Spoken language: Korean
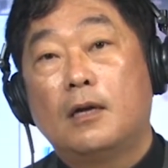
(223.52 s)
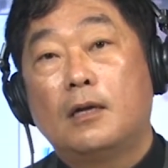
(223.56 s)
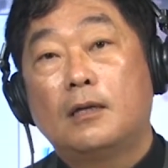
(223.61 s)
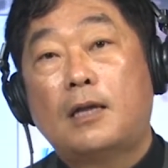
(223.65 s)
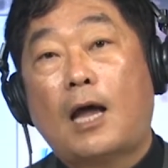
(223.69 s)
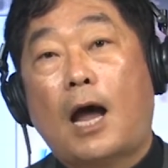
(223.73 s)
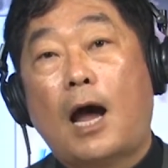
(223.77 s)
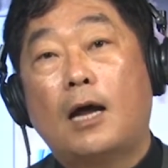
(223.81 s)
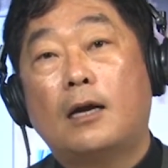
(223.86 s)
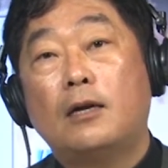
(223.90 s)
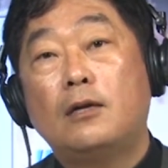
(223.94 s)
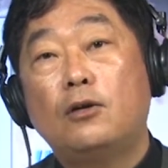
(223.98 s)

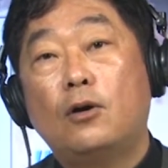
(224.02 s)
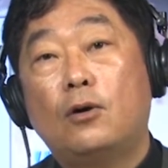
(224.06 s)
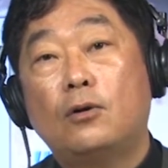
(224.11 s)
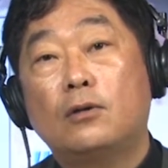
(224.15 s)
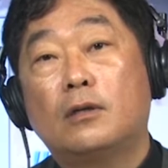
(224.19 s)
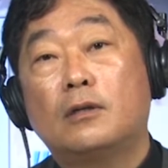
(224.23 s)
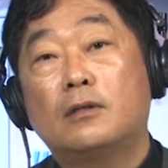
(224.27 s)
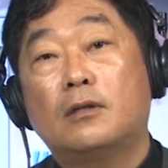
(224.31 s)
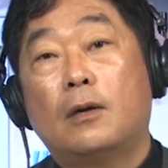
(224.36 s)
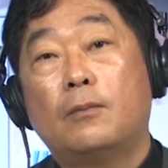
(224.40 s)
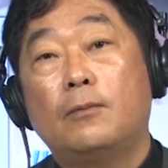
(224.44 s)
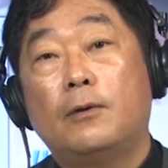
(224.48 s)
다른
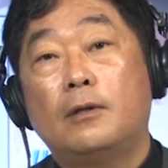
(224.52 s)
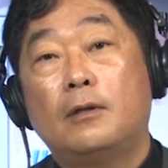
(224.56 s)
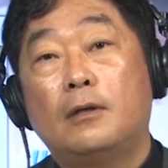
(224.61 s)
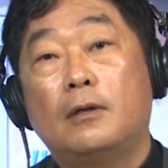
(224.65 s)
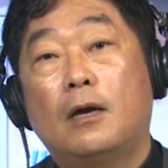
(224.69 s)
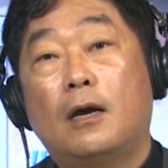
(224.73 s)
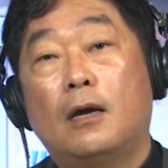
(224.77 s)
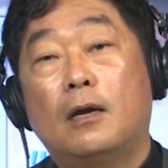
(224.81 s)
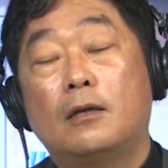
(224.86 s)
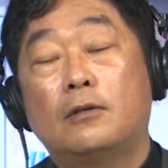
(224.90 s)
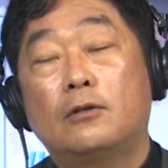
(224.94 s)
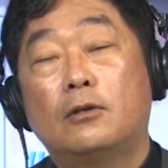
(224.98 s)
형제 자매들
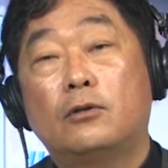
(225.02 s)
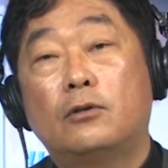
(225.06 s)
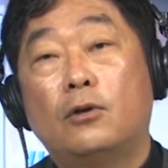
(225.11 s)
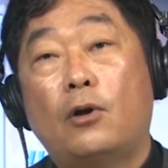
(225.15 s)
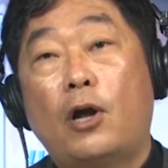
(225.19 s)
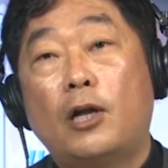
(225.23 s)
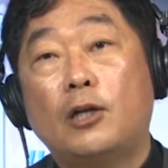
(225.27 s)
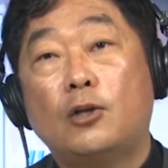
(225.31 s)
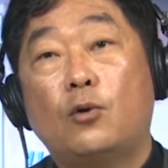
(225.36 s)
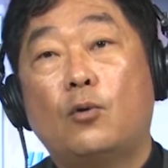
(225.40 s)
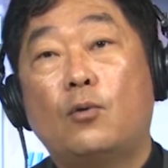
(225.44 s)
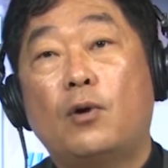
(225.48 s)
안에서도
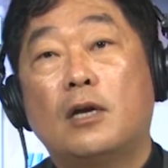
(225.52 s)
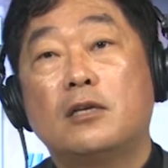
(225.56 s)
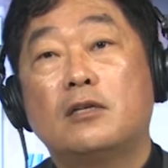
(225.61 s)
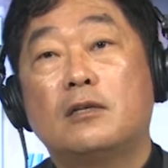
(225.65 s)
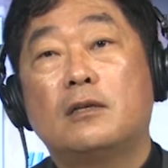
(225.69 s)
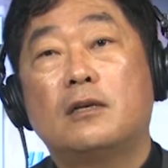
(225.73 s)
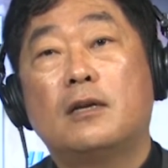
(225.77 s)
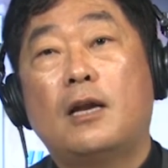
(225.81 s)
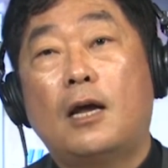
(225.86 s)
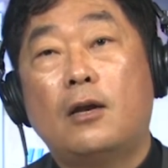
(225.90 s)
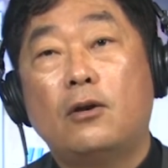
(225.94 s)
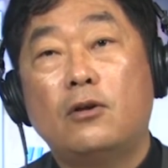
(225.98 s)

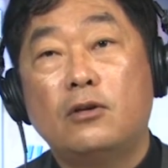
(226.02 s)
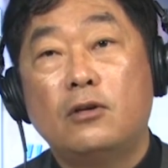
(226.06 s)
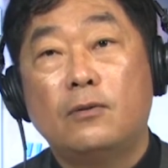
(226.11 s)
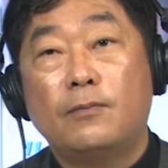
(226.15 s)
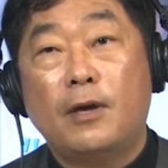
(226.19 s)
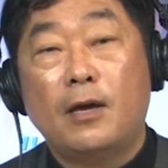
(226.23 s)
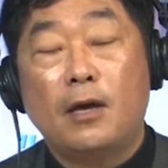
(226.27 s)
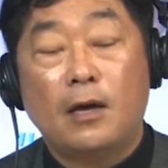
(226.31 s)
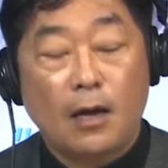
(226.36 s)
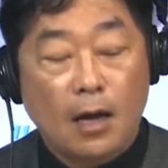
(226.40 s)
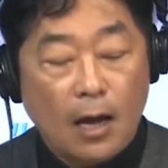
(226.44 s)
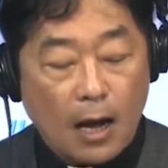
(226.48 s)
활동하시는
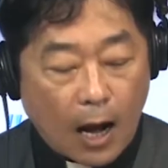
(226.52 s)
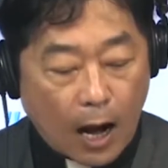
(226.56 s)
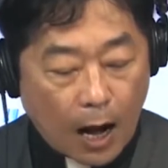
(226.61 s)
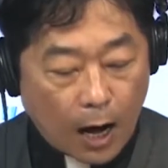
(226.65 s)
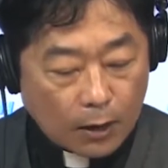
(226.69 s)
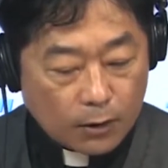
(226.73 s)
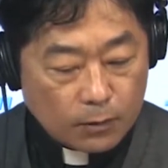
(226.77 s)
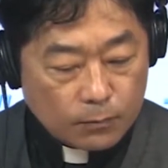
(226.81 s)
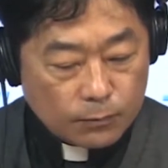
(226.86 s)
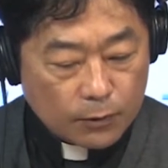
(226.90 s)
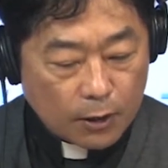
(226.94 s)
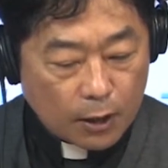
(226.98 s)
하느님의
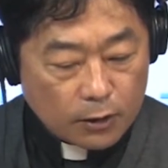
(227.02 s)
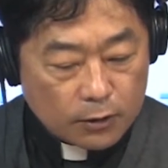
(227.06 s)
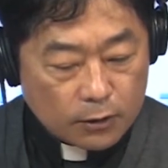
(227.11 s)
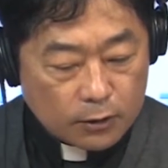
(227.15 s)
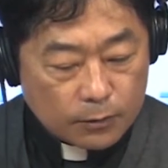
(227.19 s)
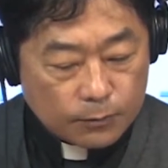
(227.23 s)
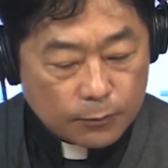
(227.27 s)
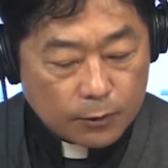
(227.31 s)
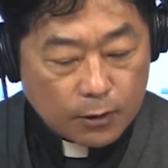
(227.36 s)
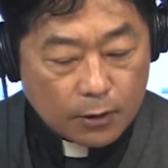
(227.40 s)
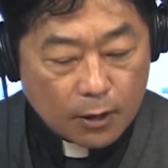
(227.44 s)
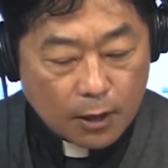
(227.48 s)

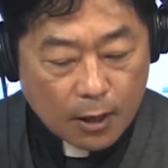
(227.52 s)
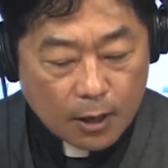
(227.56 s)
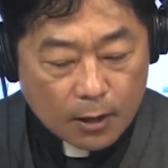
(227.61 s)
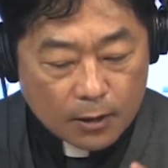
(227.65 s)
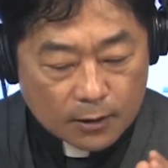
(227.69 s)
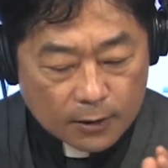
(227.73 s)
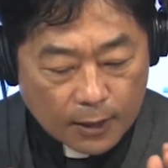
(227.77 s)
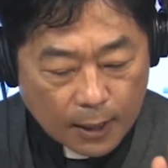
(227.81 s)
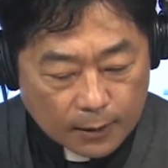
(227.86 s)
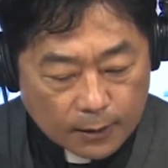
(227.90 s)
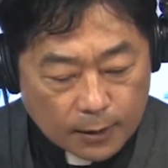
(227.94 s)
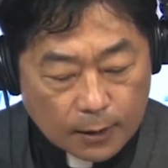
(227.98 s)
아름다우심을
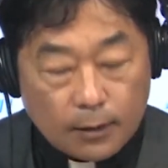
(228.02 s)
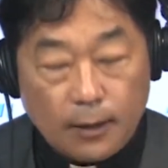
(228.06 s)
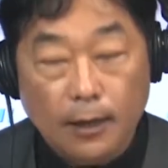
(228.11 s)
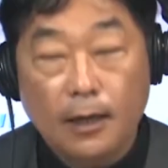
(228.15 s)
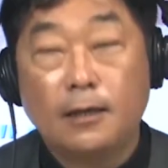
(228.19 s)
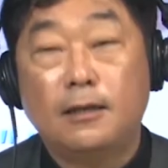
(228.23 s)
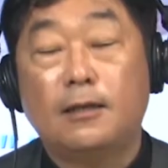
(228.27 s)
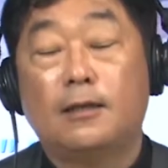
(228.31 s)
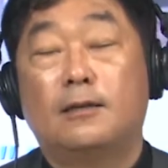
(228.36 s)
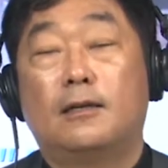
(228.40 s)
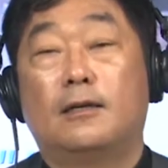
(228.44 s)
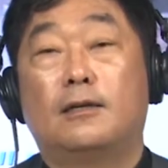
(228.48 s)

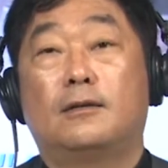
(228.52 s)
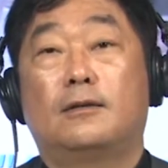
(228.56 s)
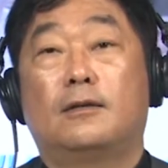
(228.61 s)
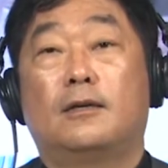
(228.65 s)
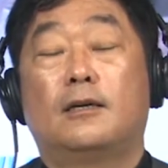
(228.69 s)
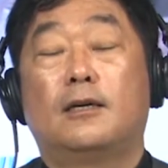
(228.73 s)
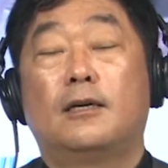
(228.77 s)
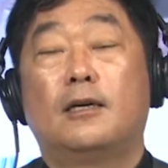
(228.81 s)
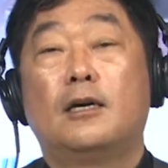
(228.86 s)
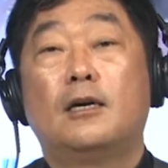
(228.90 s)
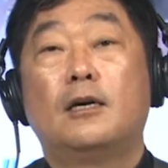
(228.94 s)
찾아내야 된다는 거예요.